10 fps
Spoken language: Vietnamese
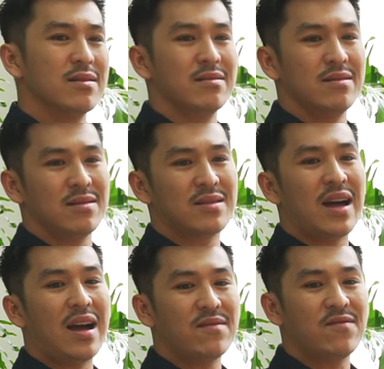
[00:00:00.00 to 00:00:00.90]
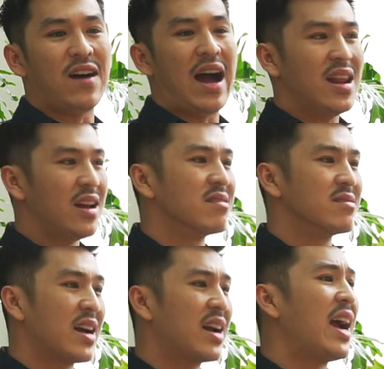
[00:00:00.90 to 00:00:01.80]
người ta phải là người
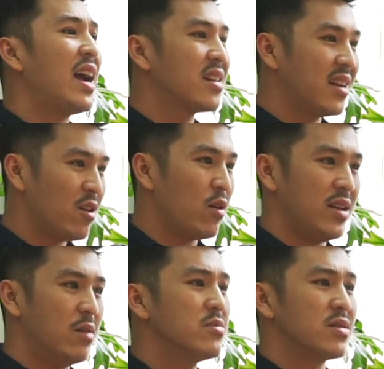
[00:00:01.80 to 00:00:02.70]
ta khác đi hoặc giống